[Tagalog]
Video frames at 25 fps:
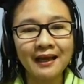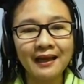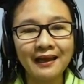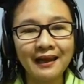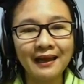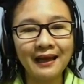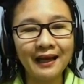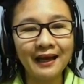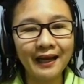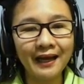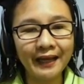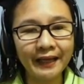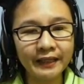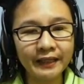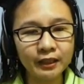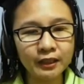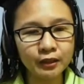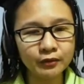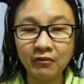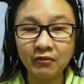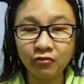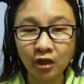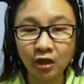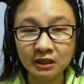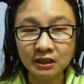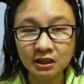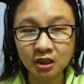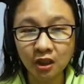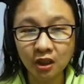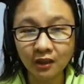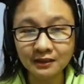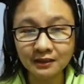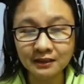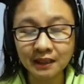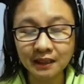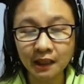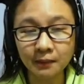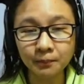like you want
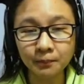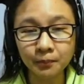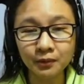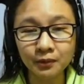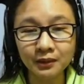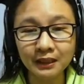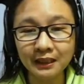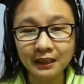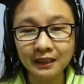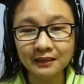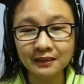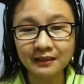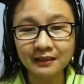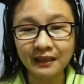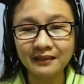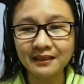talk tarpaulin,